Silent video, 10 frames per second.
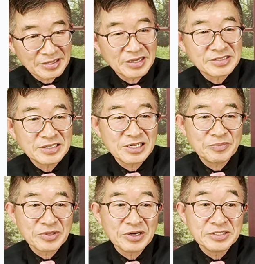그래서
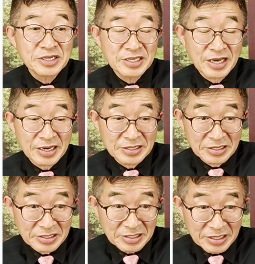이런 어제 이야기
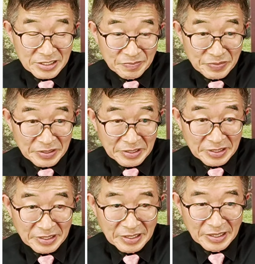드렸다시피